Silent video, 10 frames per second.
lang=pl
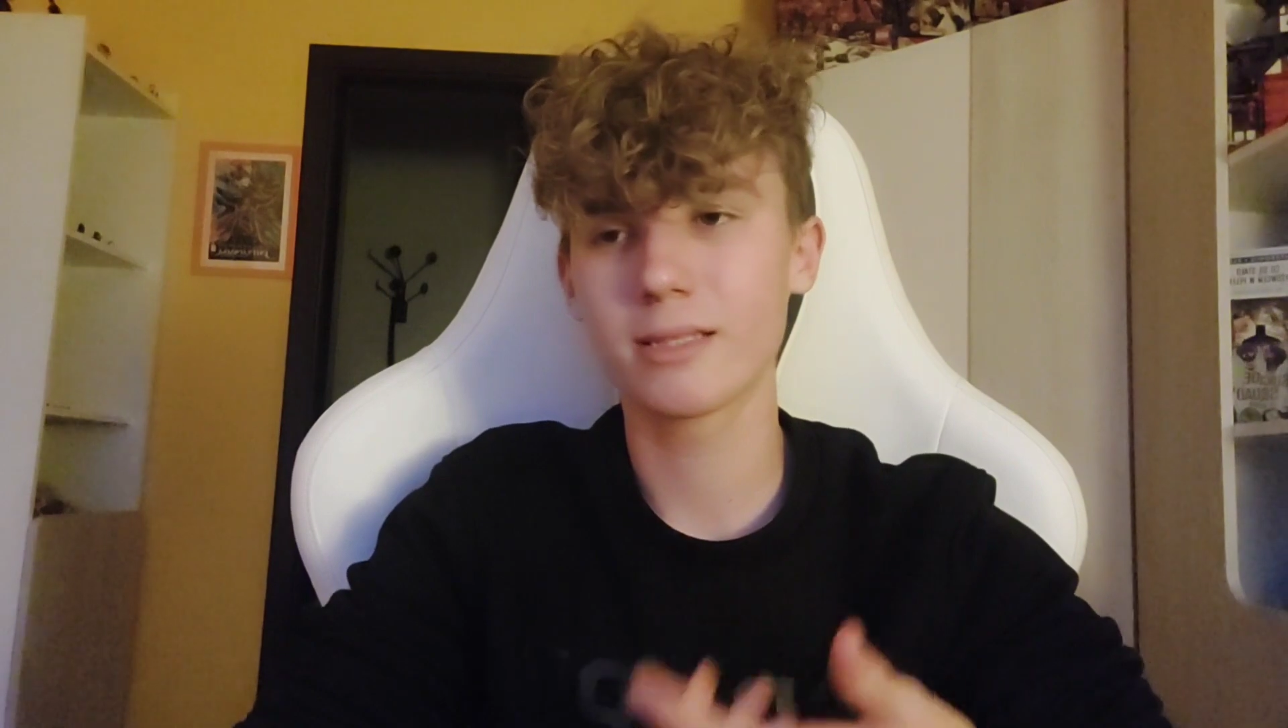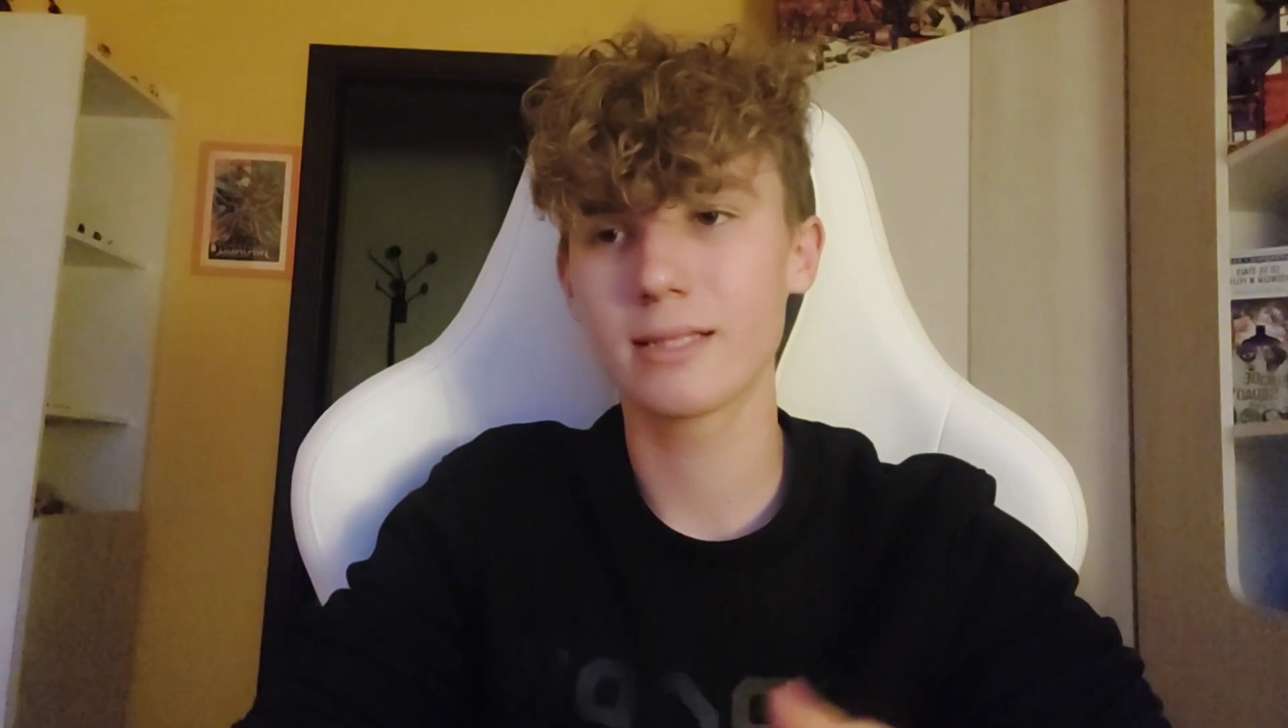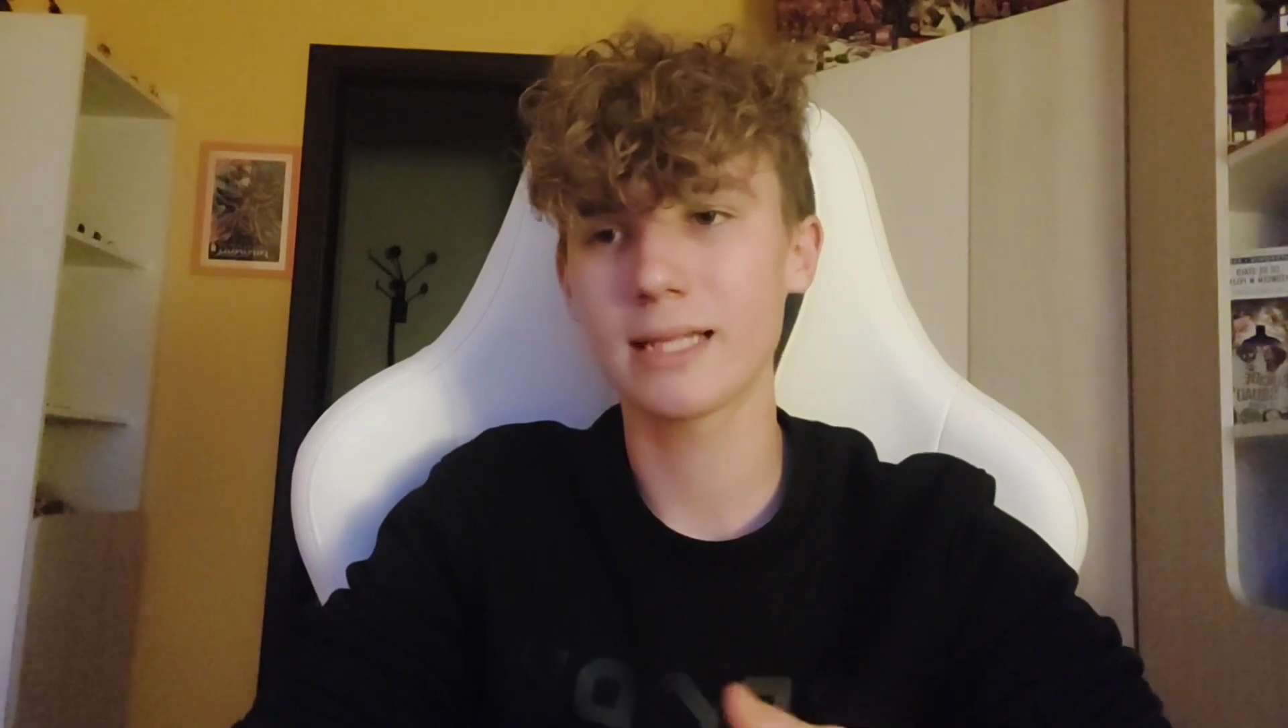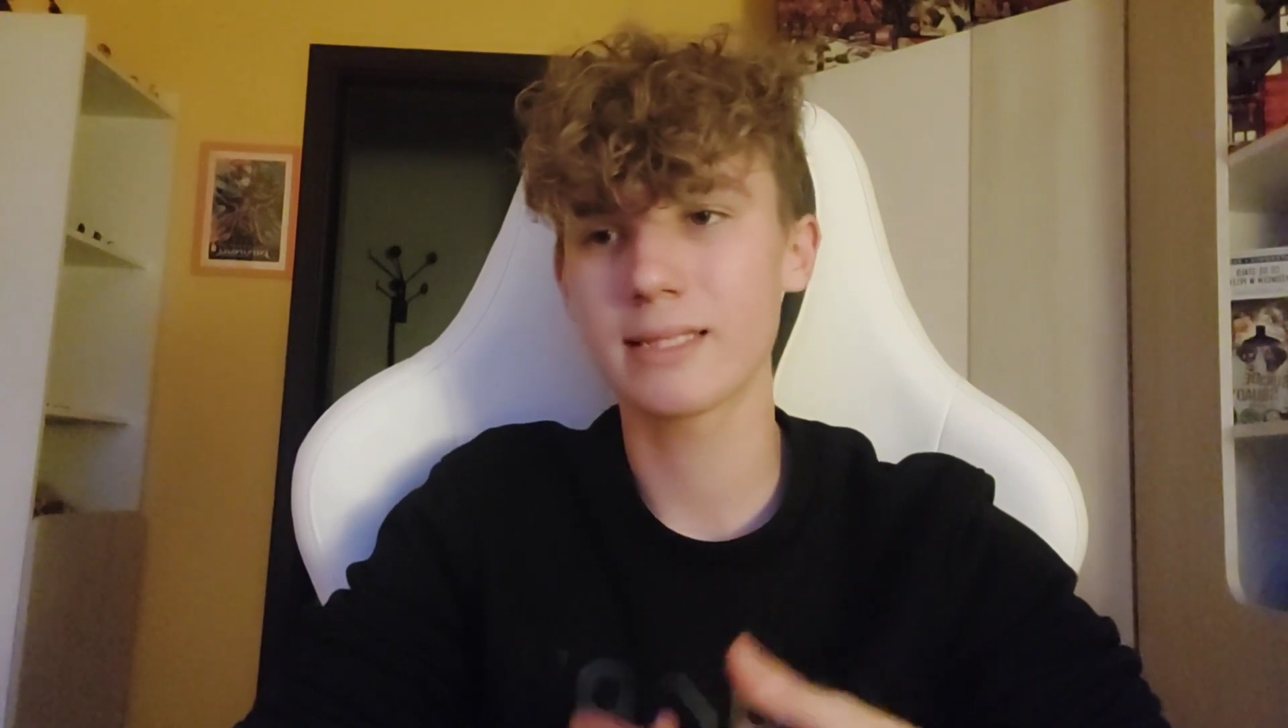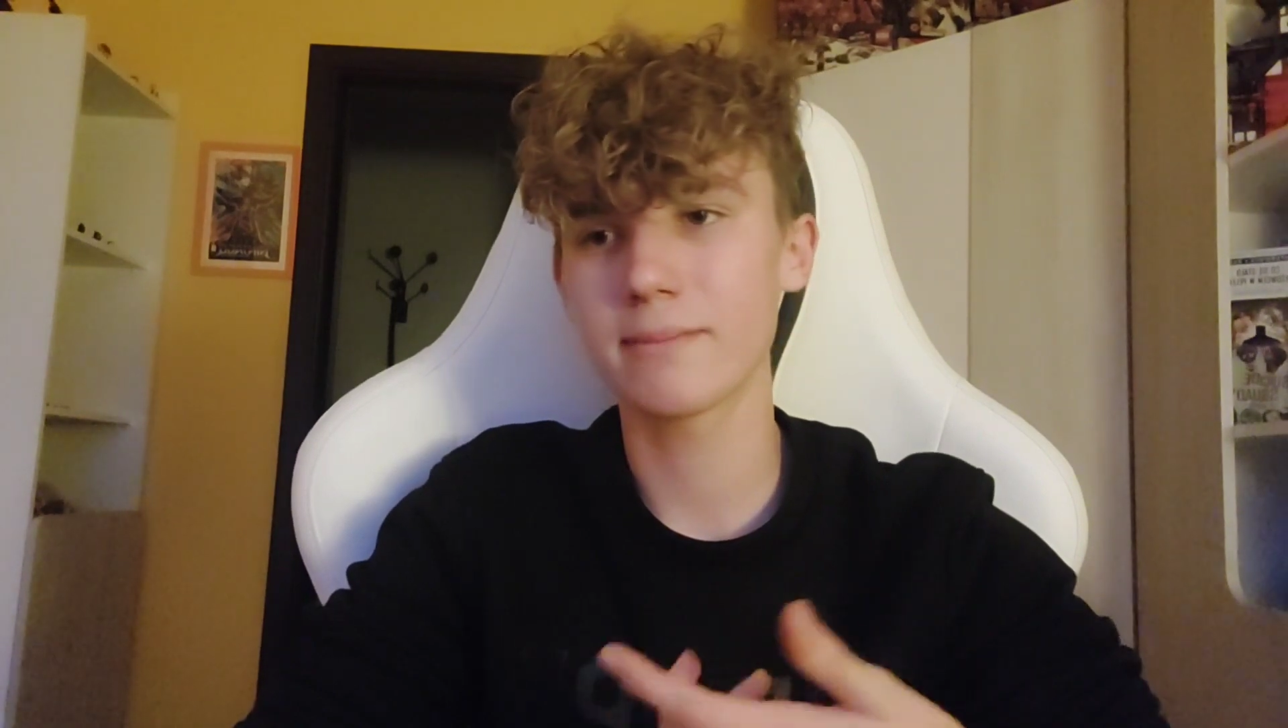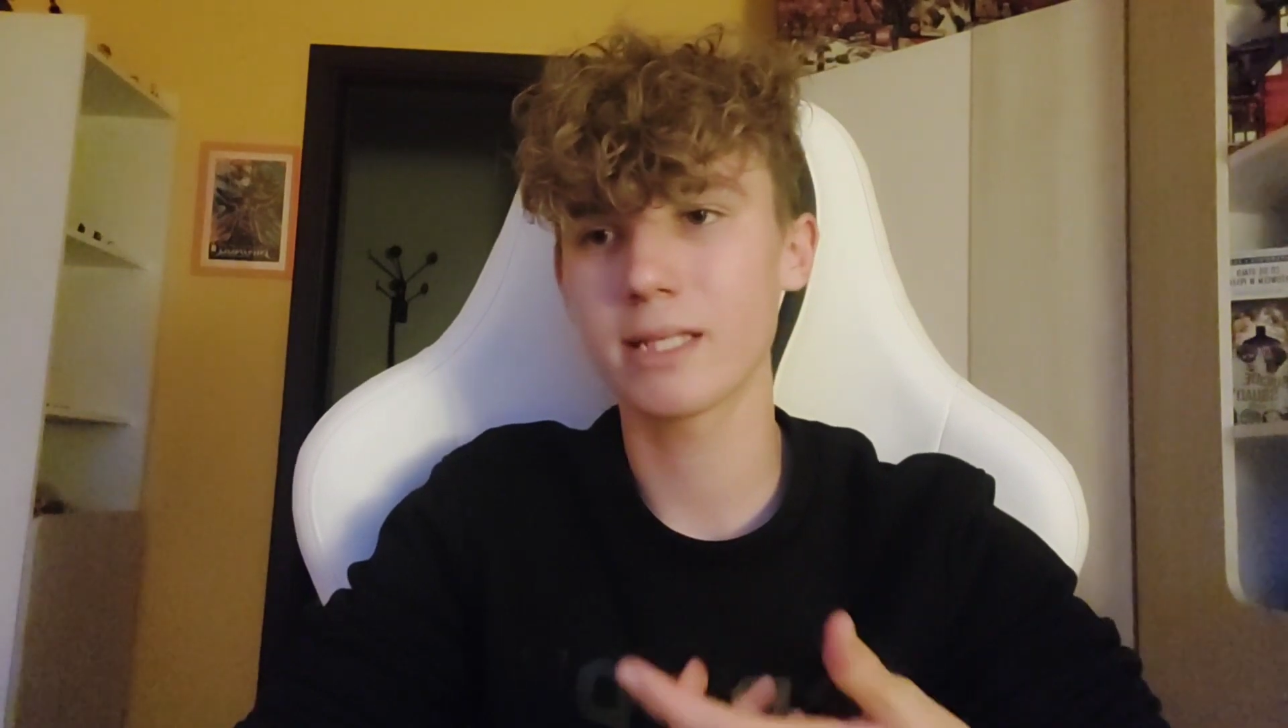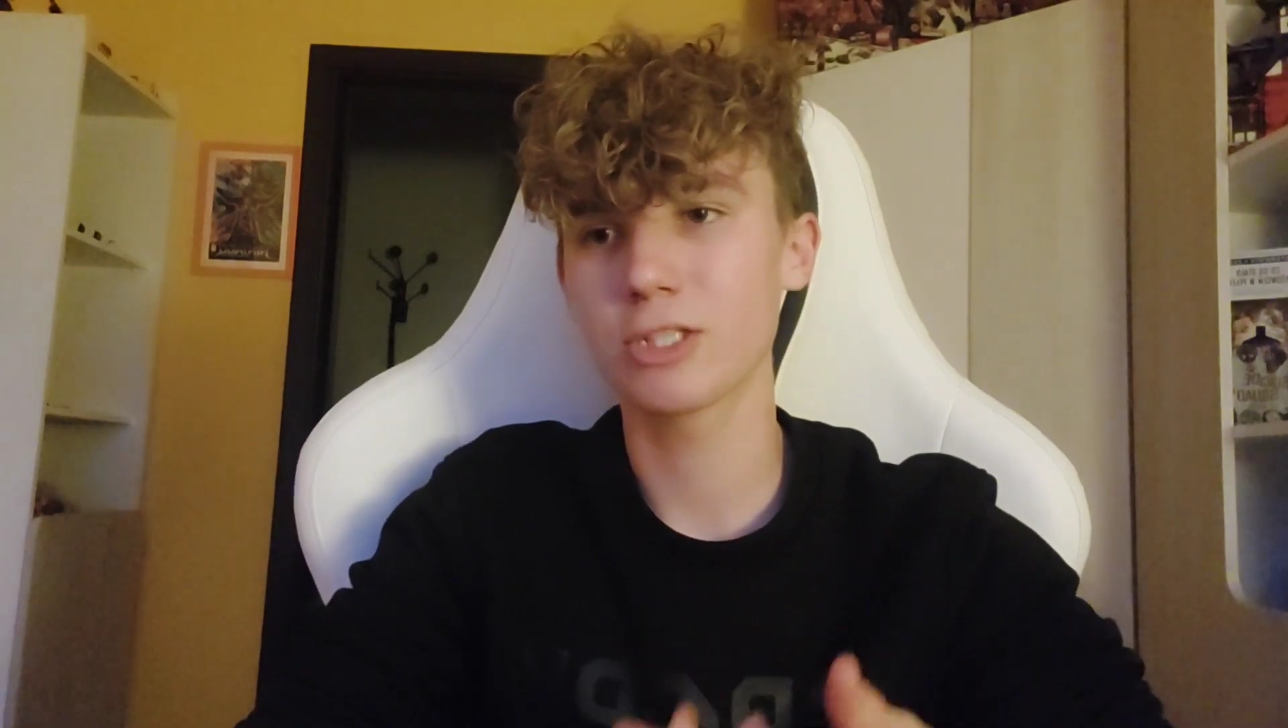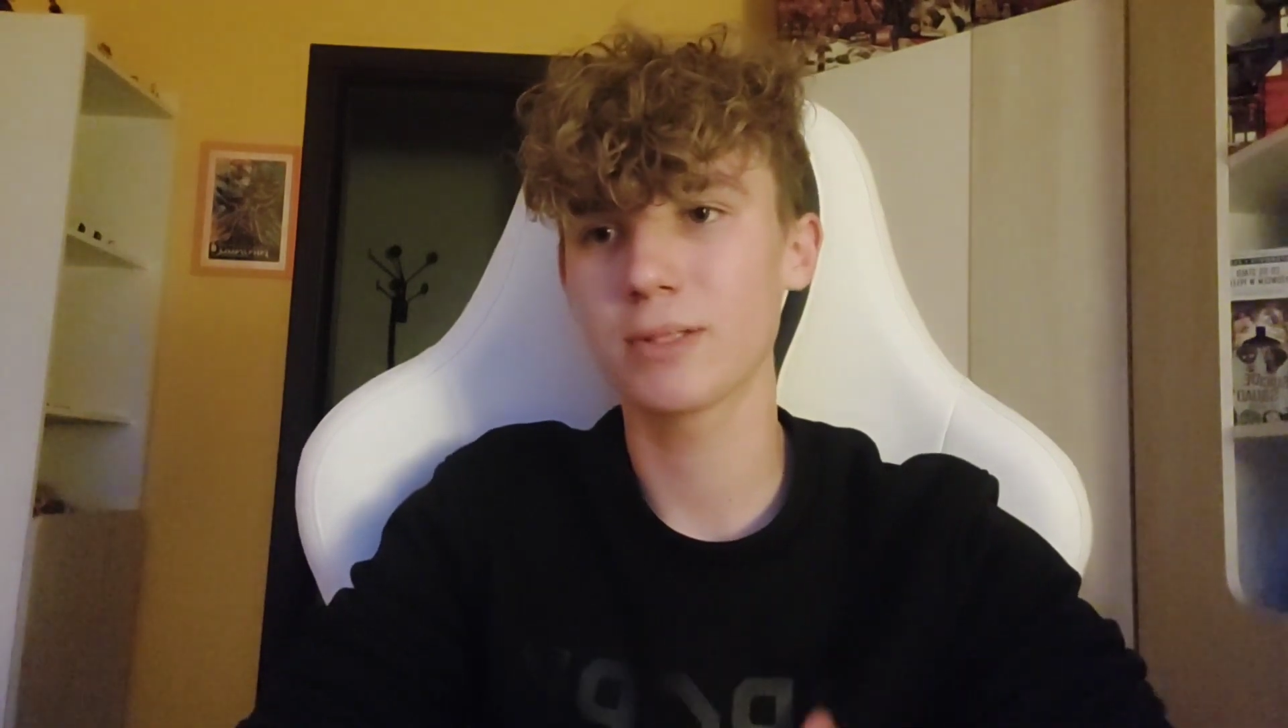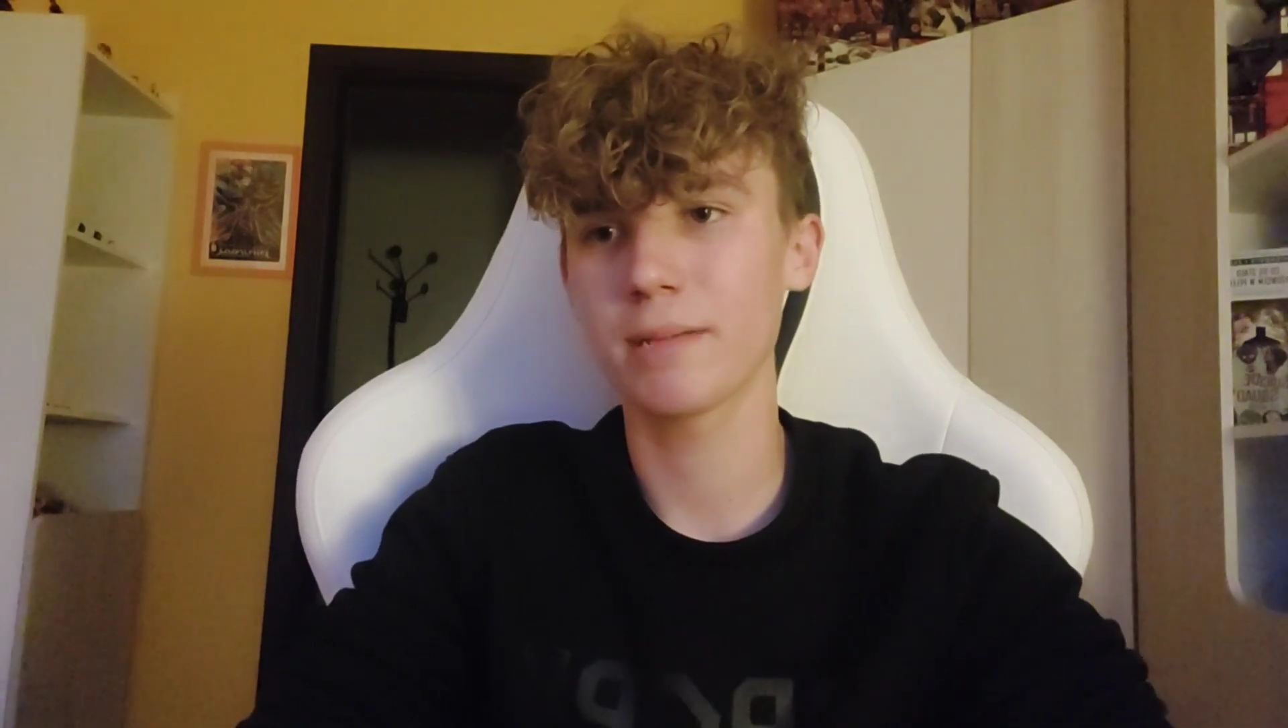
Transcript: na tym czy